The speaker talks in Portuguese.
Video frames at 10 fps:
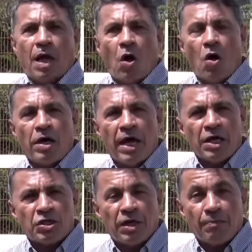a
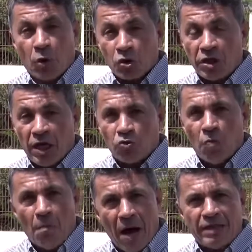Orquestra Projeto
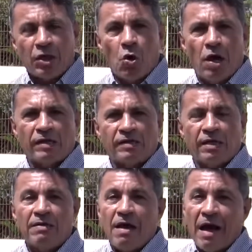Madre
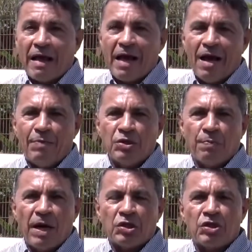Rosa acaba de
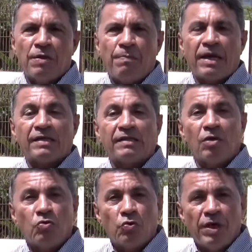partir para
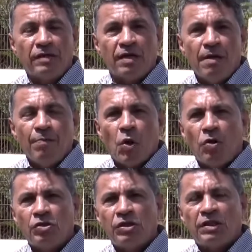São Luís,
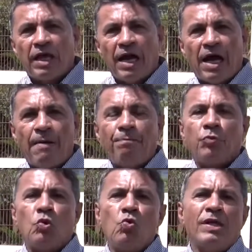onde terá
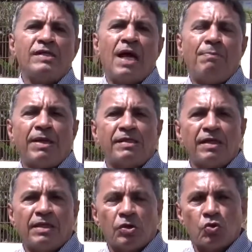duas
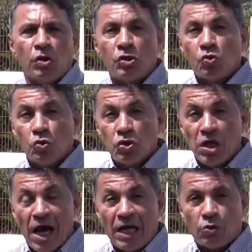apresentações no
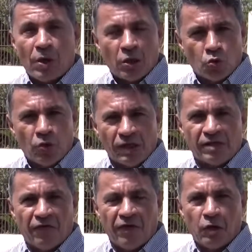Teatro Arthur
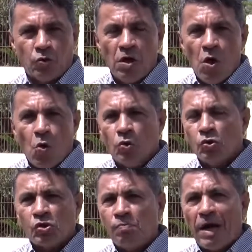Azevedo, um
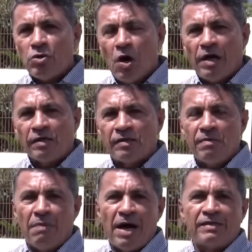dos maiores e
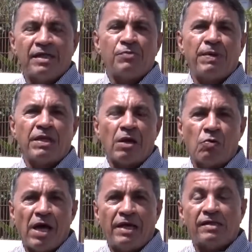mais
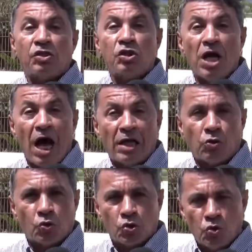espetaculares
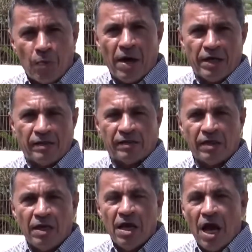teatros do país.
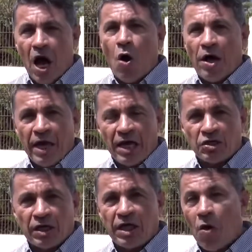A
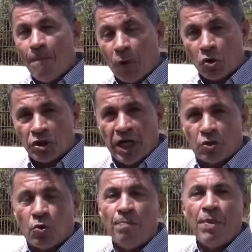orquestra, que é um projeto